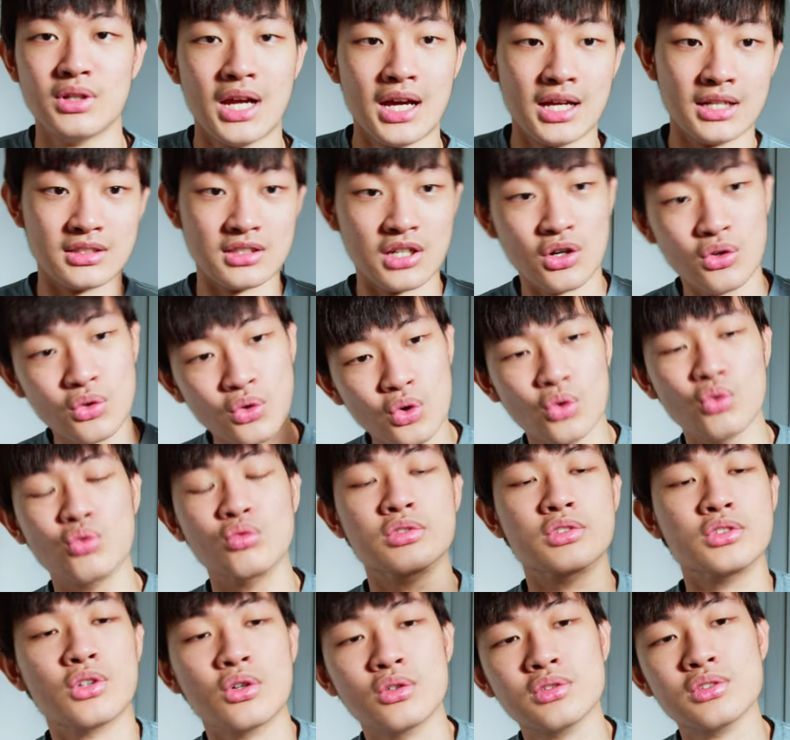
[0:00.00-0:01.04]
那超过五
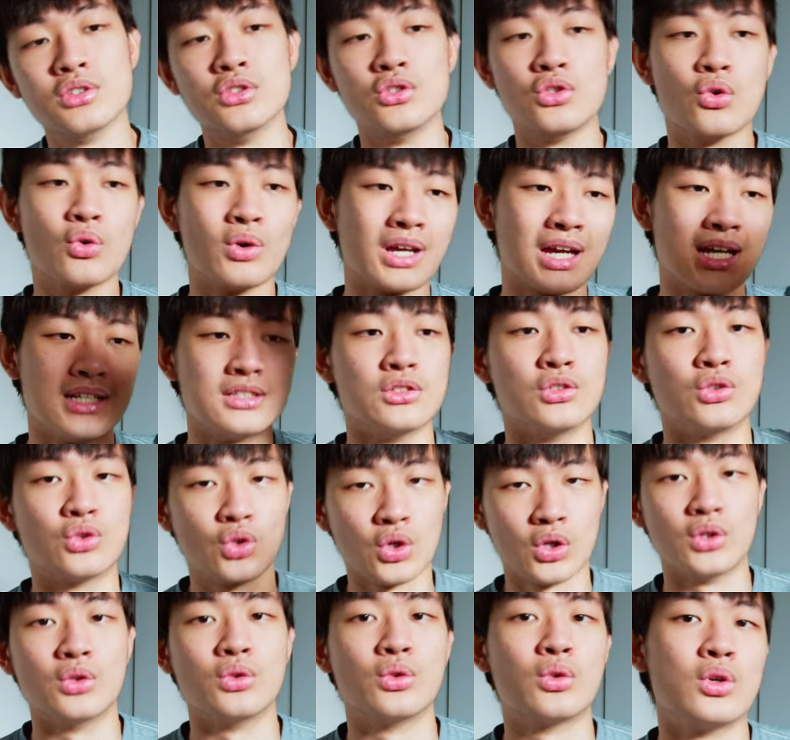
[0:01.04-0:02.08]
十公尺就会开始
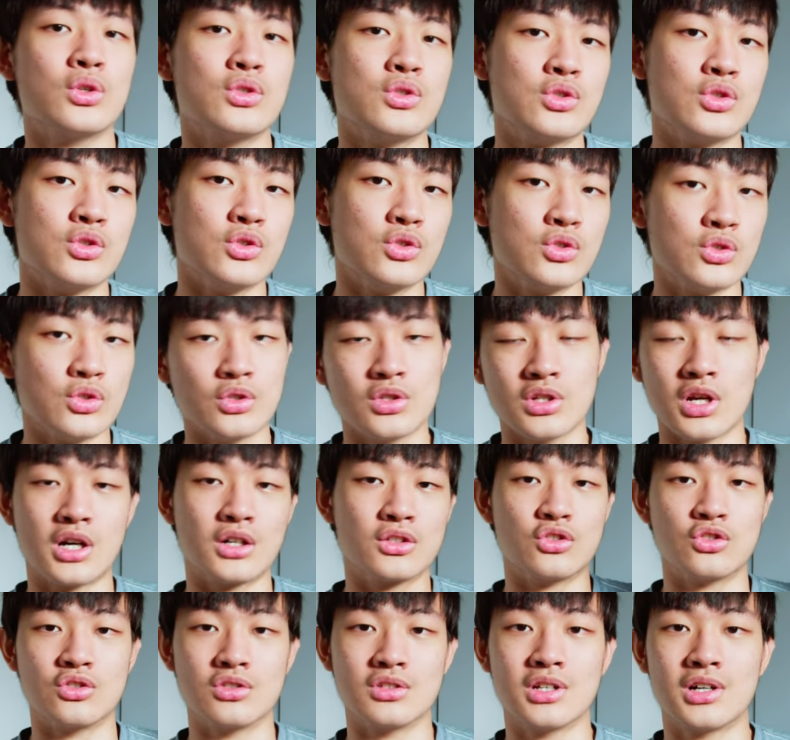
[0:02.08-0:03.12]
断断续续，然后
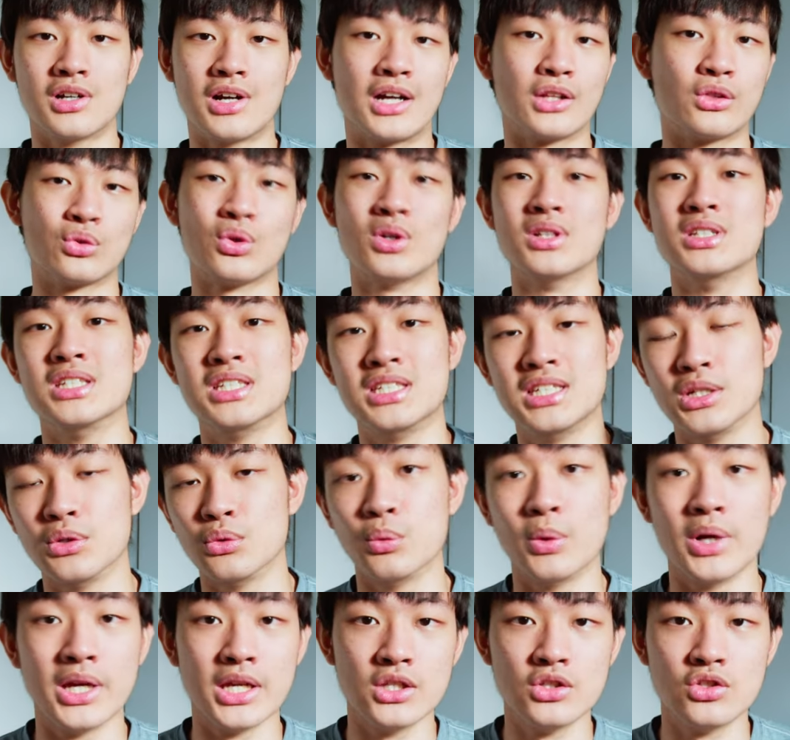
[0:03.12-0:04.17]
直到它断线
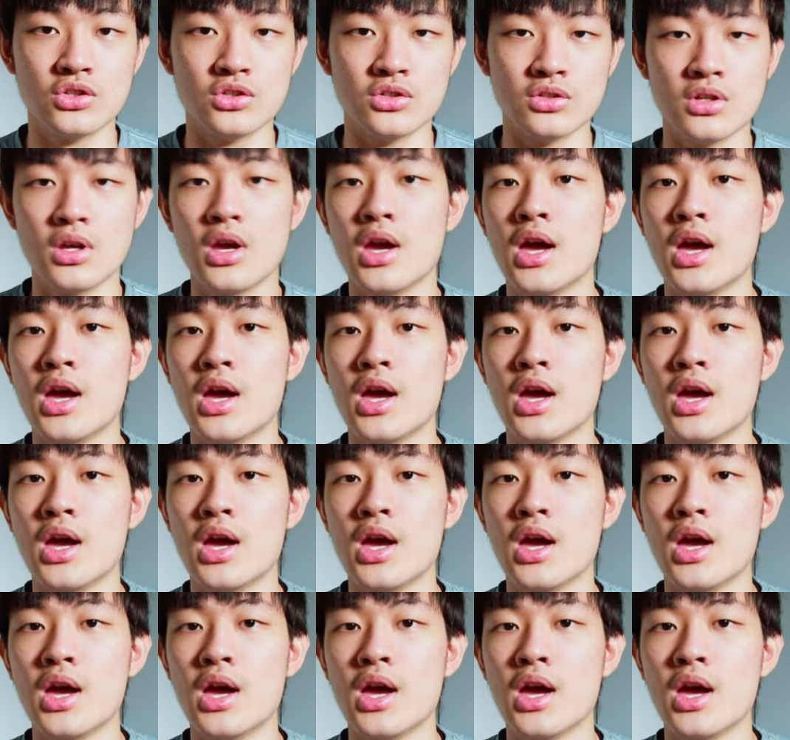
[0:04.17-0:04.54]
为止。